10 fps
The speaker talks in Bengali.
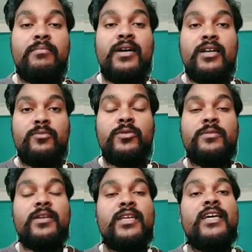ভালো
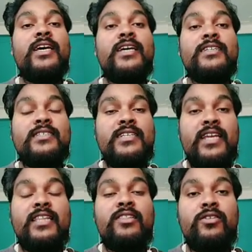পরিমাণে
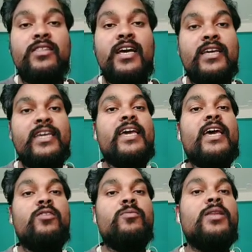স্ট্রেংথ থাকে
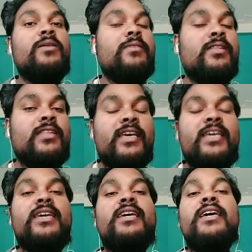অ্যালুমিনিয়ামের
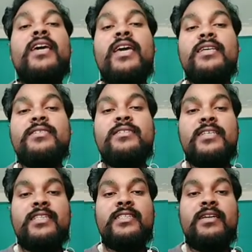থেকে এর
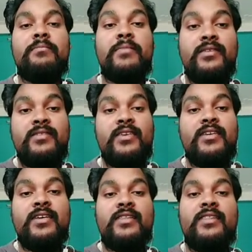স্ট্রেংথটা বেশি
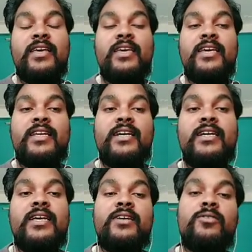তাই এটা
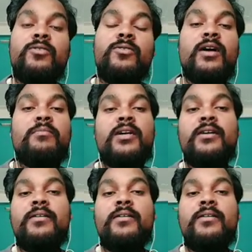এগুলো আমরা